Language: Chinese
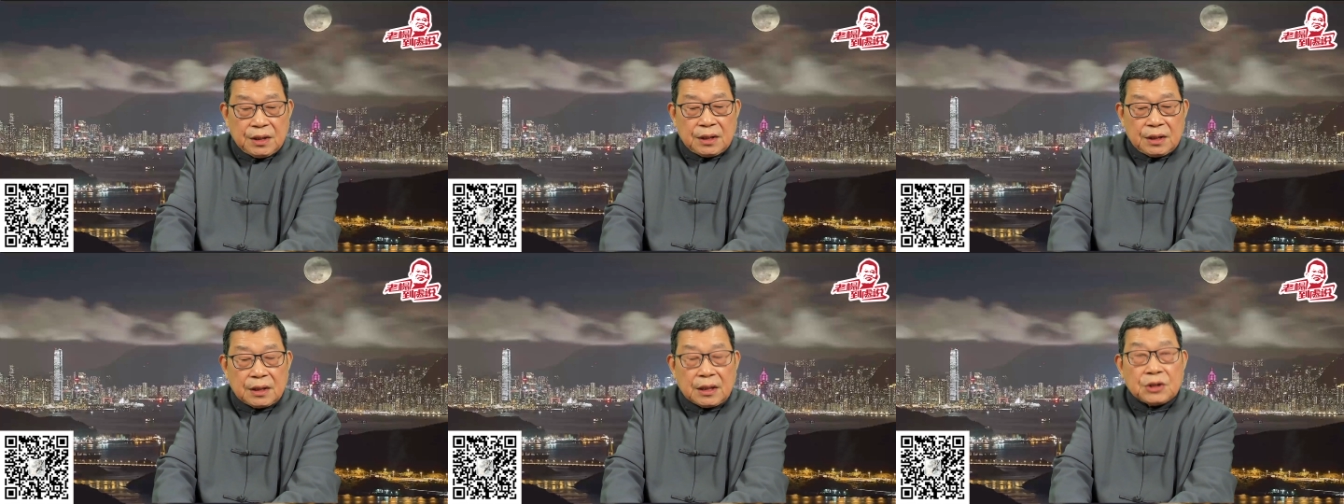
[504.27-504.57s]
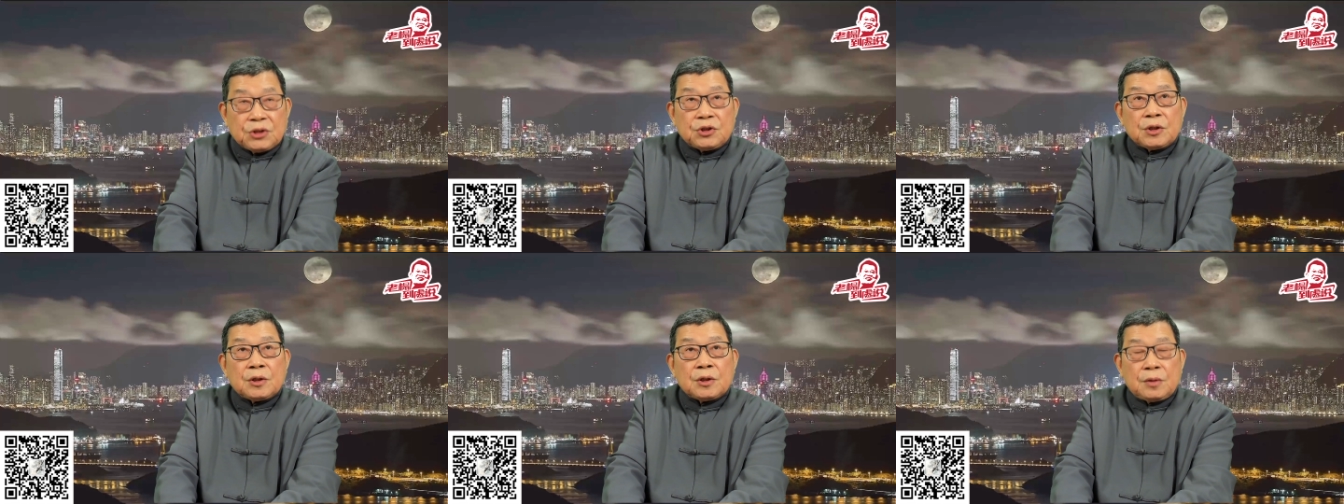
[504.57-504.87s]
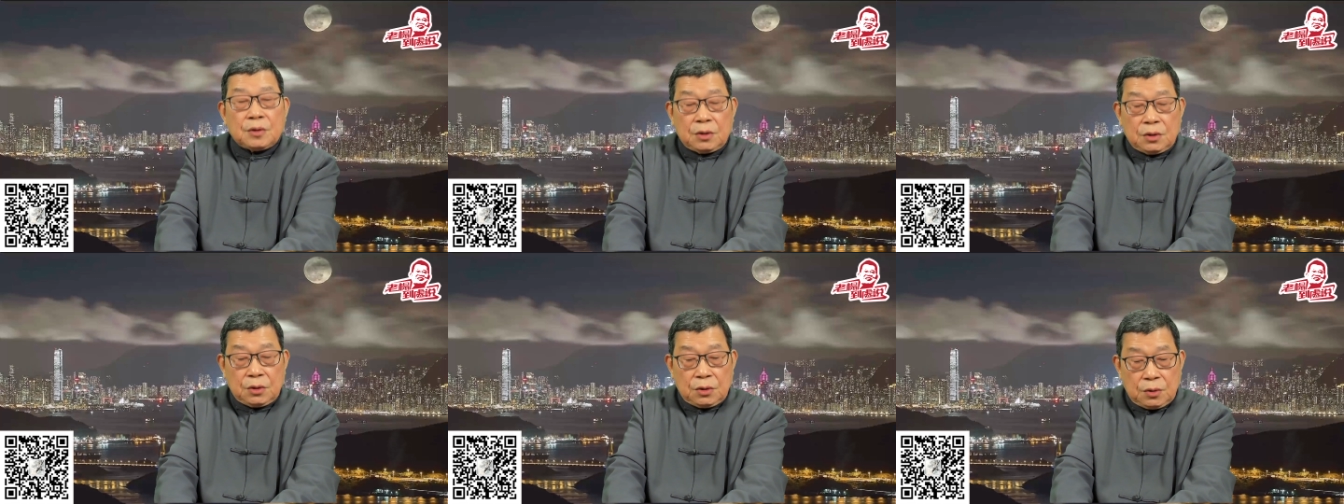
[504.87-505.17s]
根
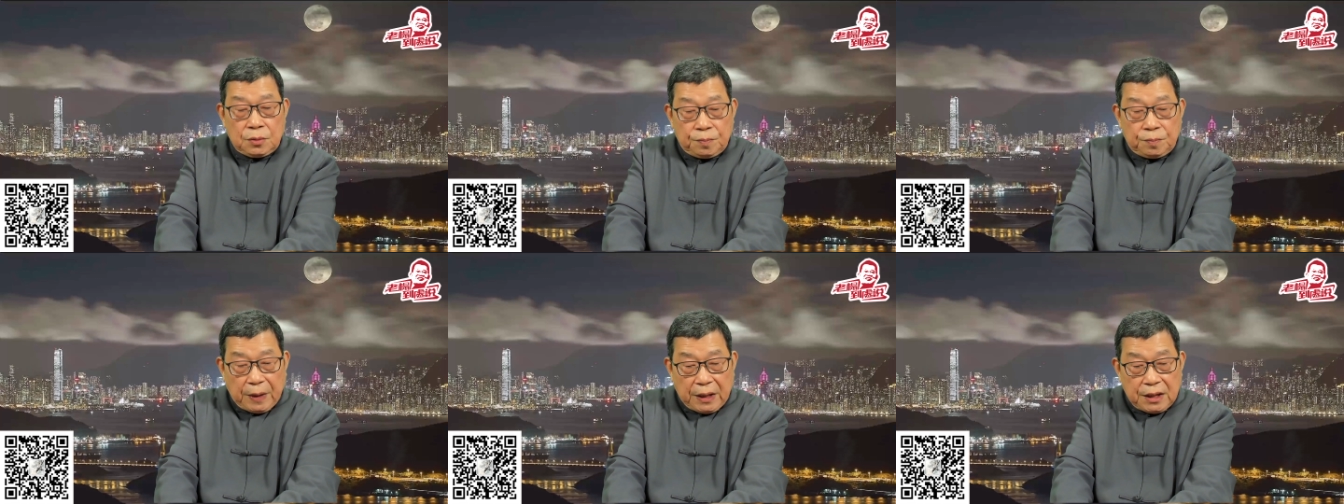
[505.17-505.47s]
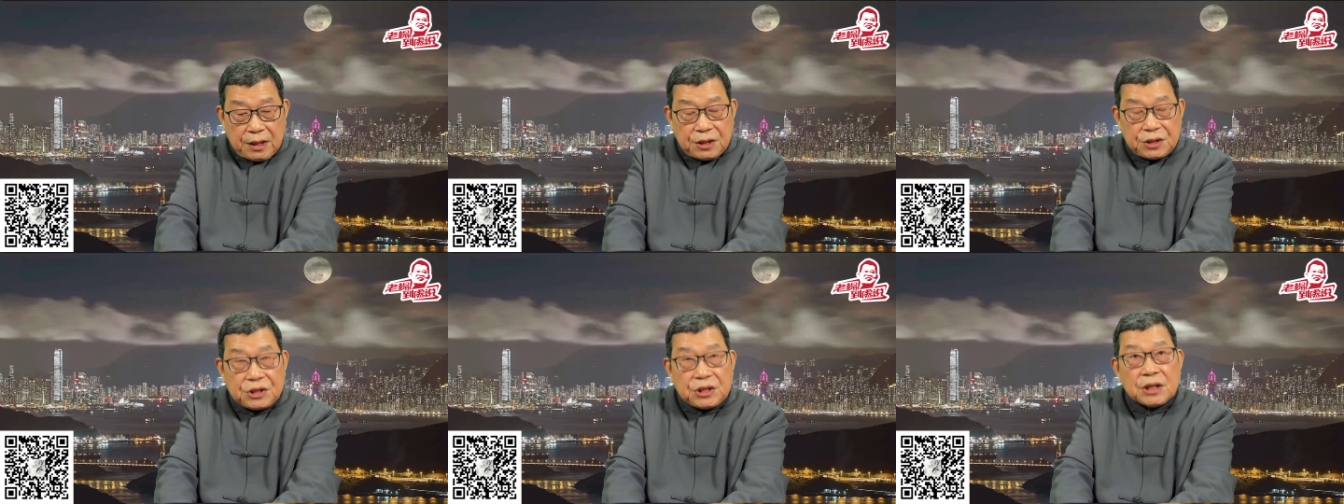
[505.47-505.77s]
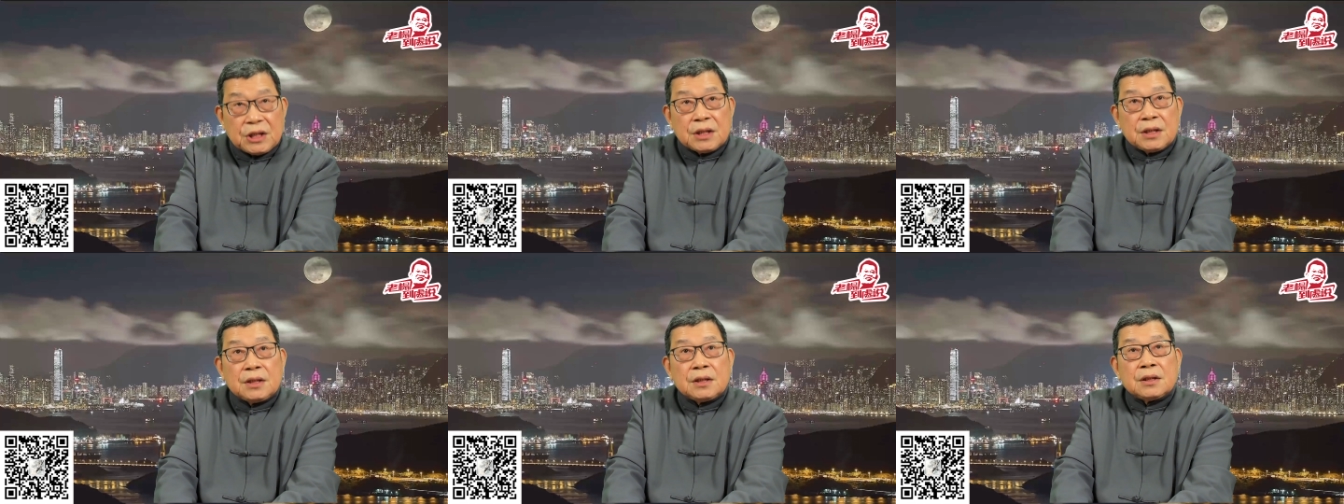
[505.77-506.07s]
据北
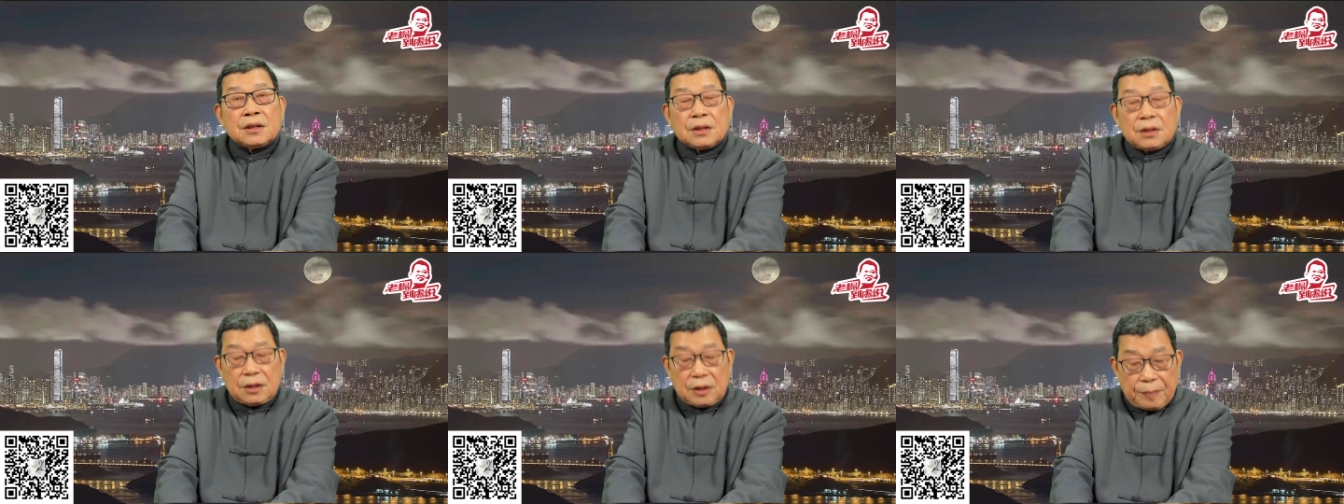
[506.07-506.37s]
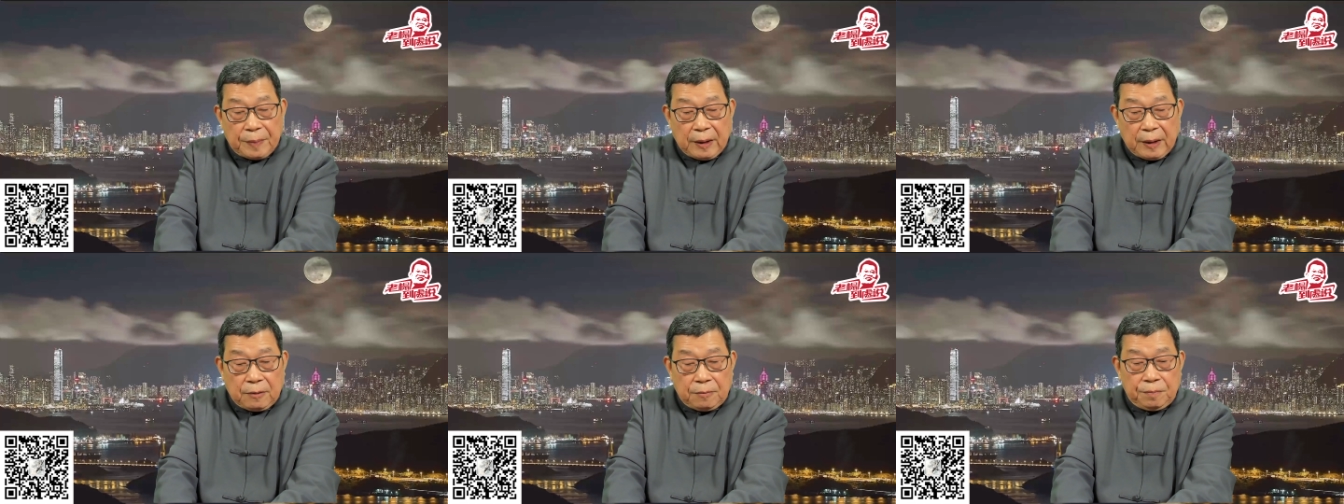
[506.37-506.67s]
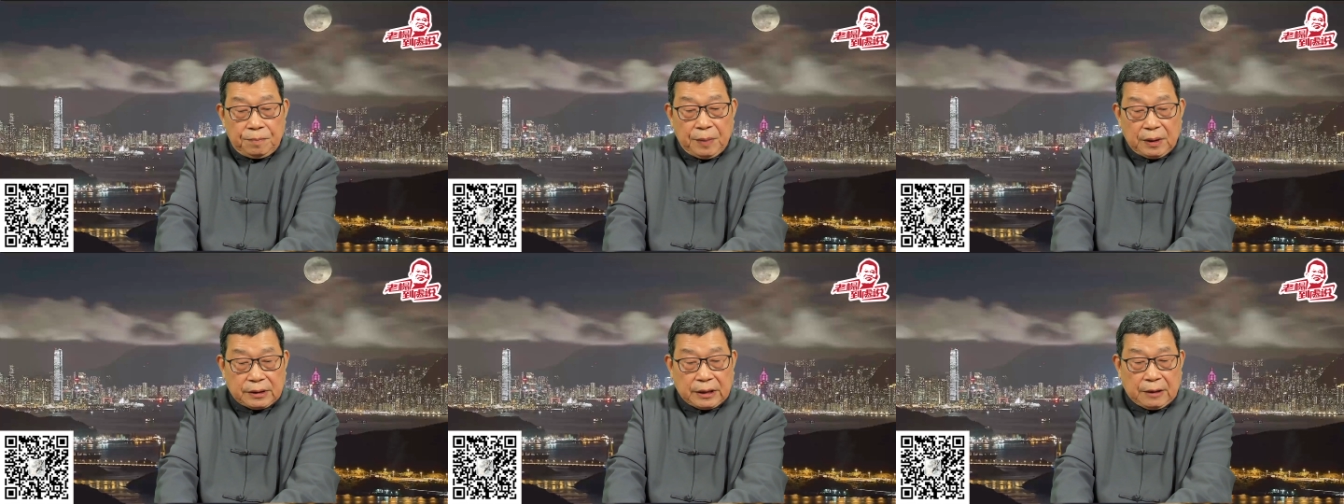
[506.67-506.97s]
京。日
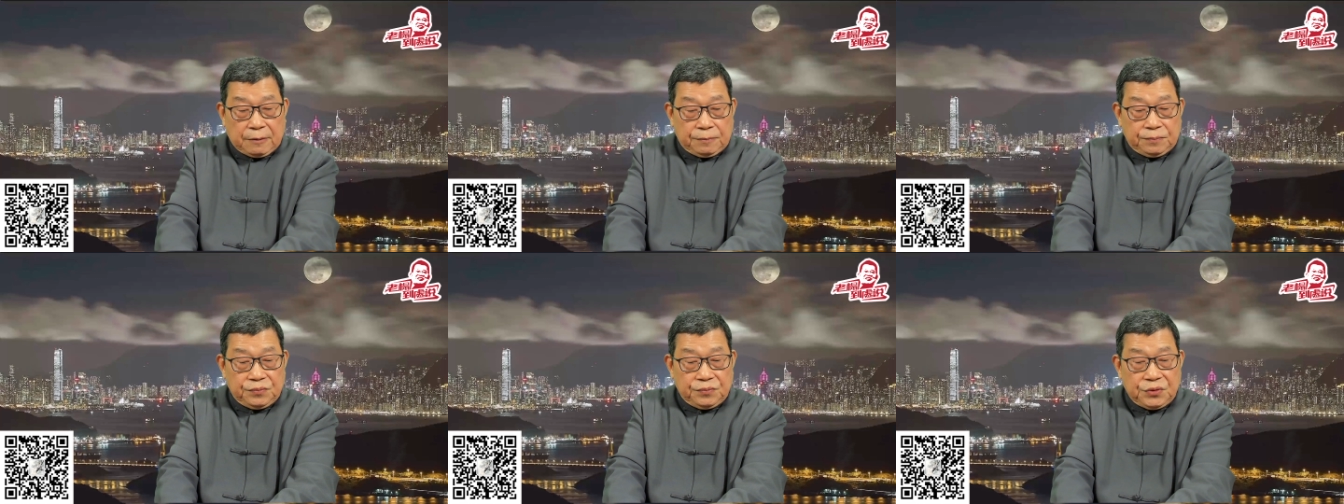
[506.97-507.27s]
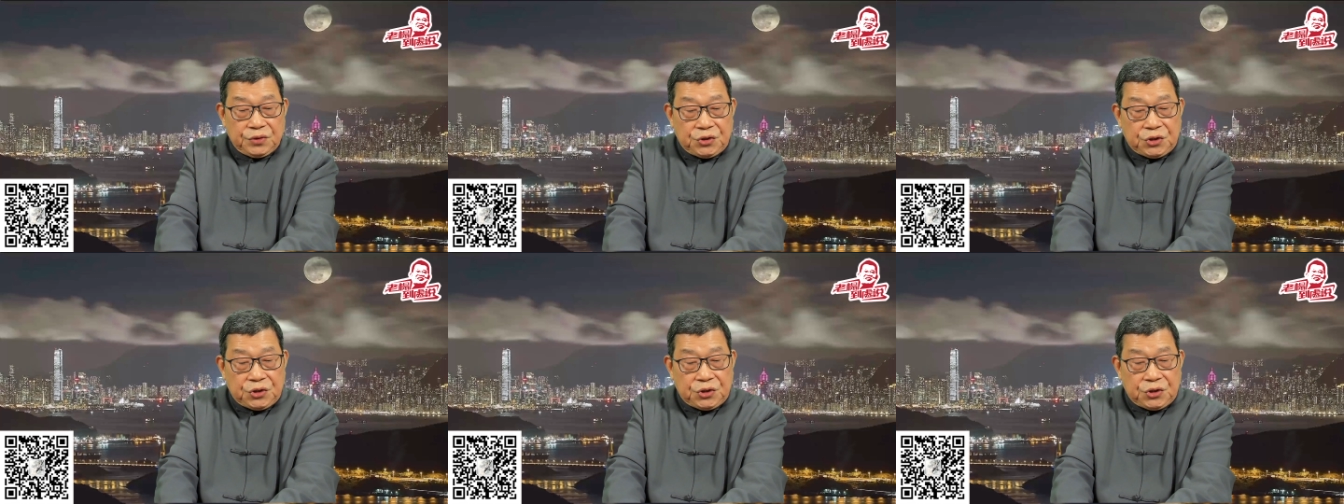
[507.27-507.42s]
报报道，